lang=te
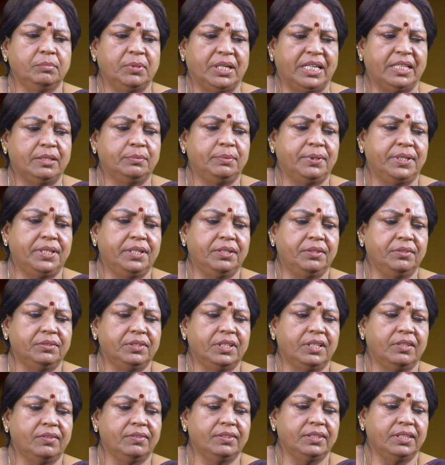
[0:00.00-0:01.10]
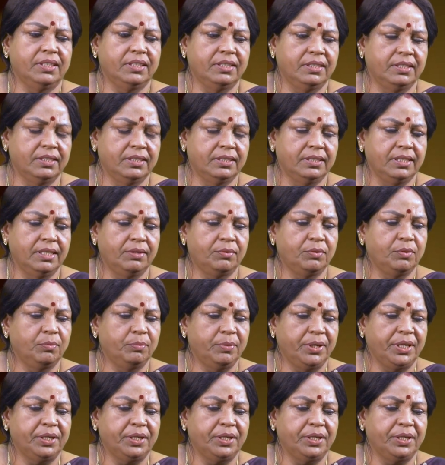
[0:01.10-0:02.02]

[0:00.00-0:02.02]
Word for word: బాధపడ్డాం తర్వాత ఎవరో